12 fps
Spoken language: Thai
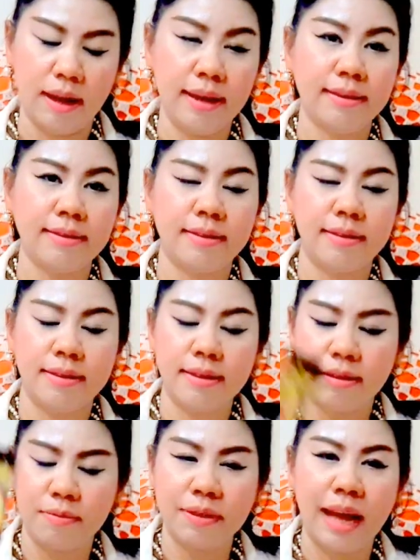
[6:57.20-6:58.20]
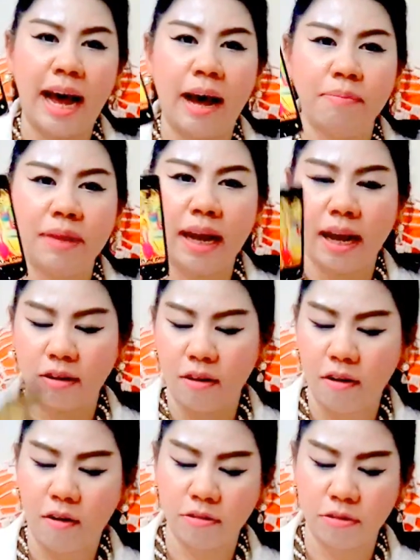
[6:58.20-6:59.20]
เลขสี่สิบสามนะคะก็
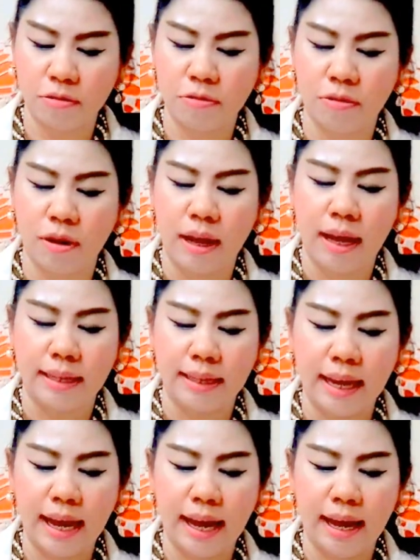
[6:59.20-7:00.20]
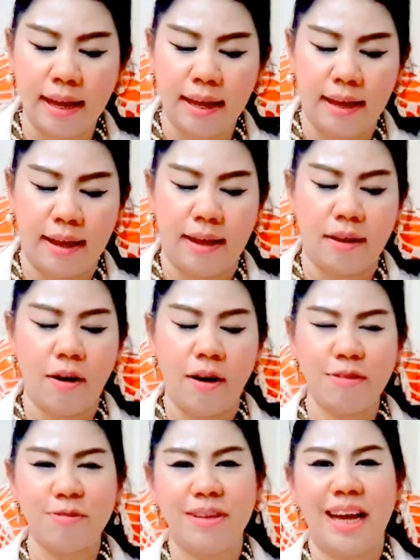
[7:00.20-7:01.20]
ลองดูนะคะก็
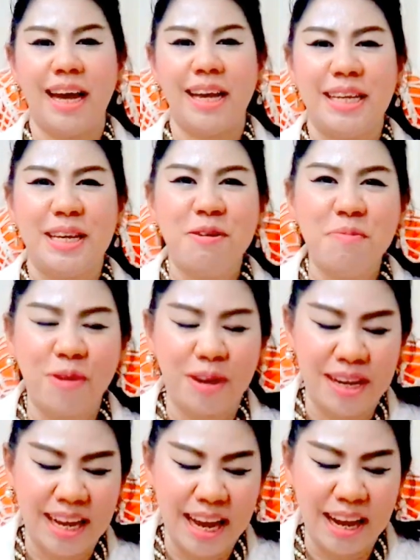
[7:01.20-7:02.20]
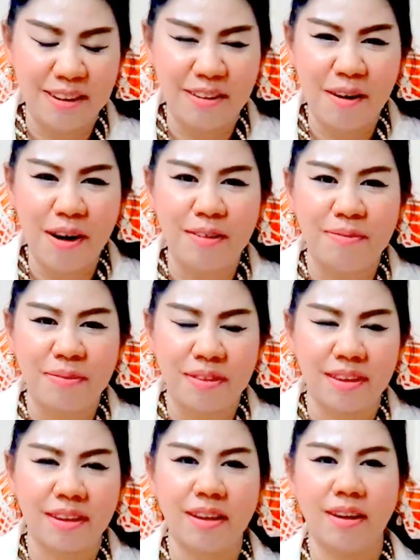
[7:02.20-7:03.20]
สุดยนี้คุณหมออีน่าก็
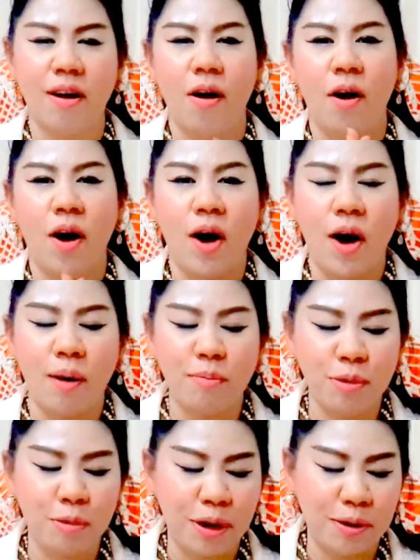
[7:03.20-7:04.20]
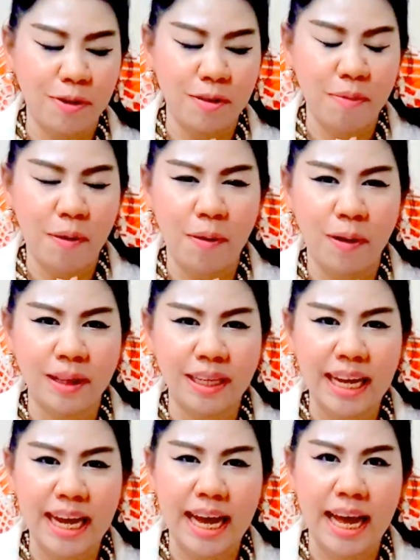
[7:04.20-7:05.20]
ขออำนวยอวยพร
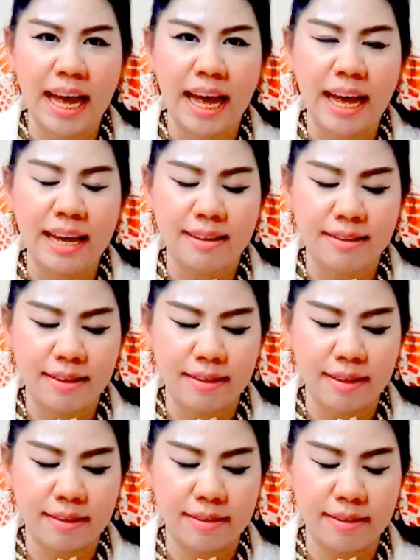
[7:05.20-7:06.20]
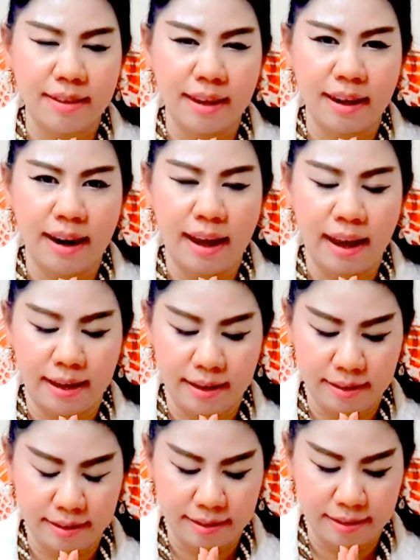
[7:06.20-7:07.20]
นะคะสิ่งศักดิ์สิทธิ์ทั้งหลาย
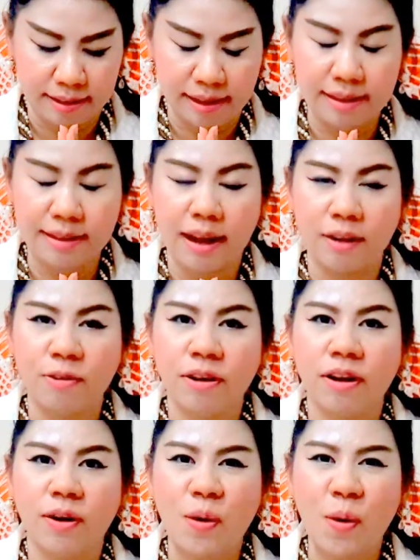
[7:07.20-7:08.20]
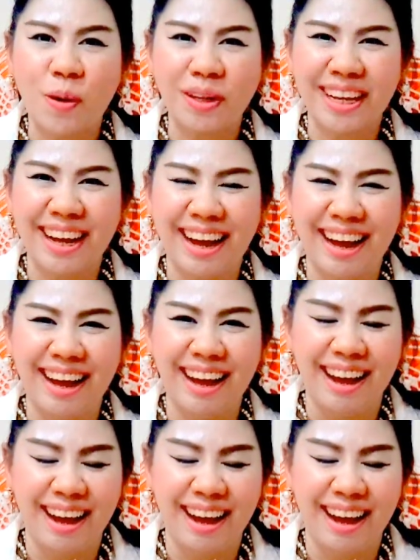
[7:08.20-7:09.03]
ในสากลโลกนะคะ